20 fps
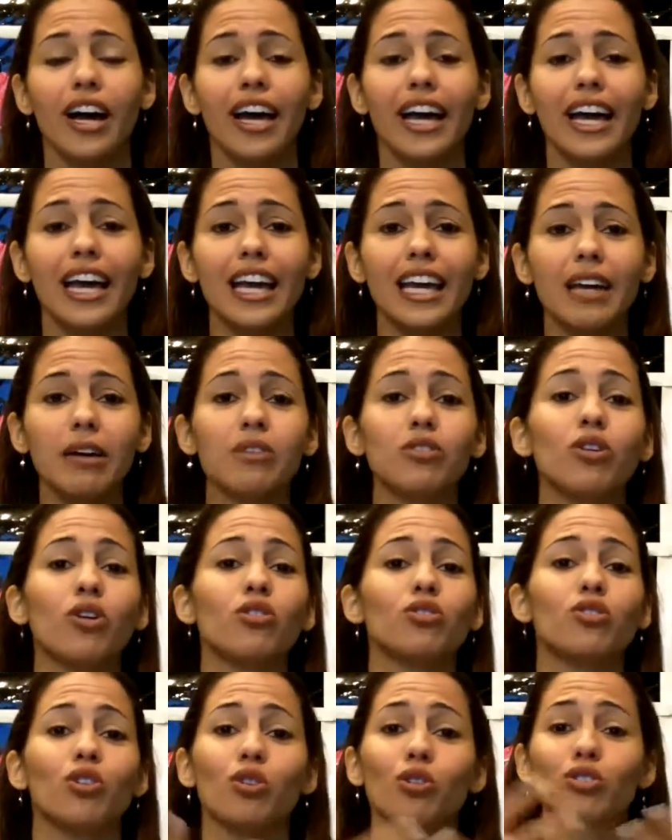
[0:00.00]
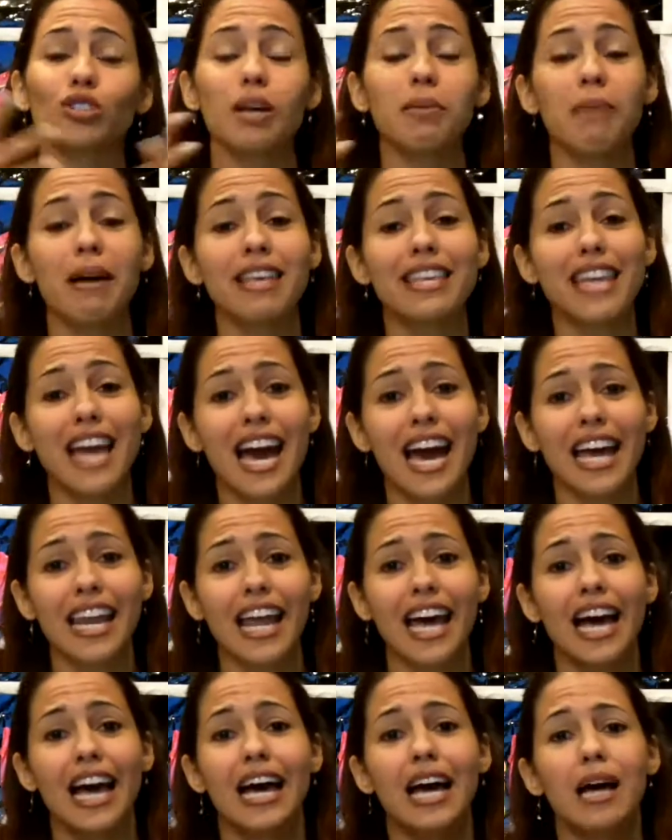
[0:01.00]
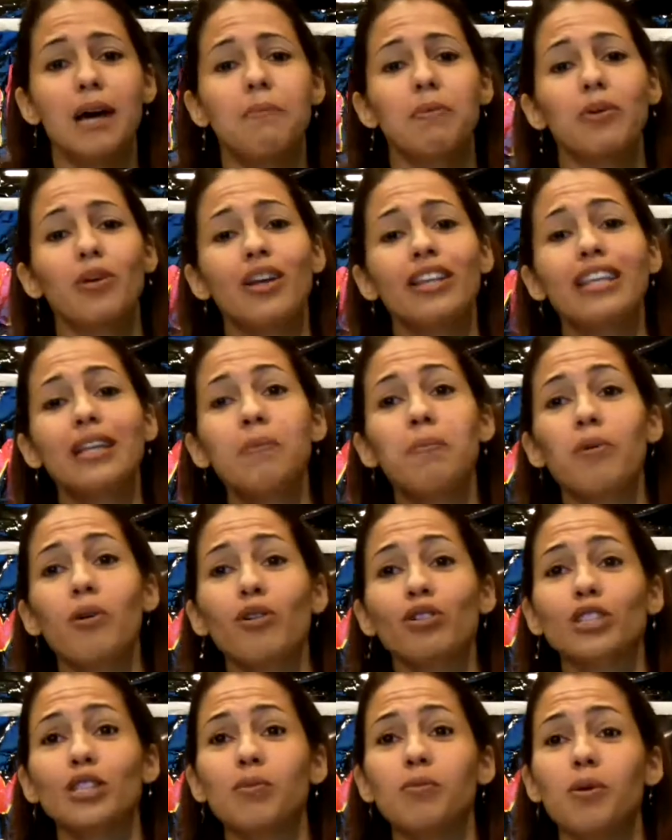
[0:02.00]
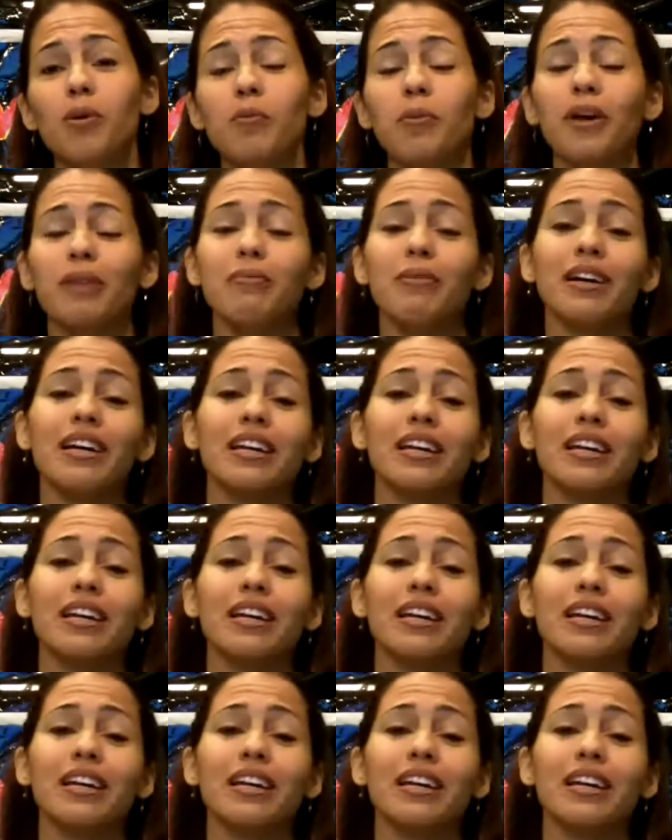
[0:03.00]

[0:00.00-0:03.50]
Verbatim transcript: eh, yo no sé, mañana, pero este próximo, pues...